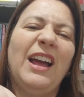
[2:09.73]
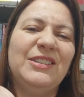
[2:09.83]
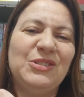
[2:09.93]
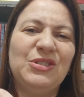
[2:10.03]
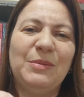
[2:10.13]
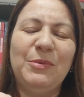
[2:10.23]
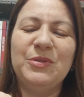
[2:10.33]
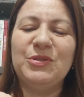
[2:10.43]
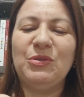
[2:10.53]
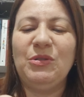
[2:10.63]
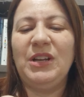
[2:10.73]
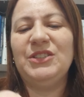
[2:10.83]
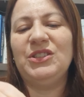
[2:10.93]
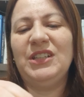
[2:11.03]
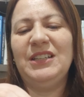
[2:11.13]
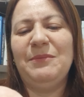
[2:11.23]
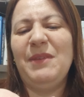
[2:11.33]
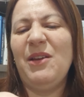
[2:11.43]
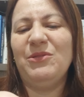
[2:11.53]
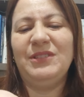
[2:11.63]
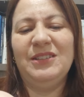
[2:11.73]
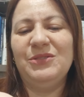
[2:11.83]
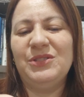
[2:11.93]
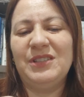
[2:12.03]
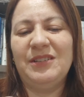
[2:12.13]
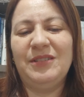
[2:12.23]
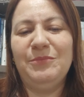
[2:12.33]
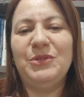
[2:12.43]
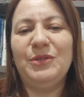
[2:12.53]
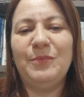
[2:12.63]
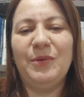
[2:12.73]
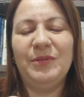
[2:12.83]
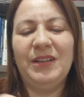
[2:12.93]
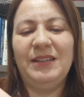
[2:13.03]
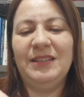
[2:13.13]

Ai, gente, é bom esse chocolate aqui, né? Meu Deus do céu, é muito bom, né?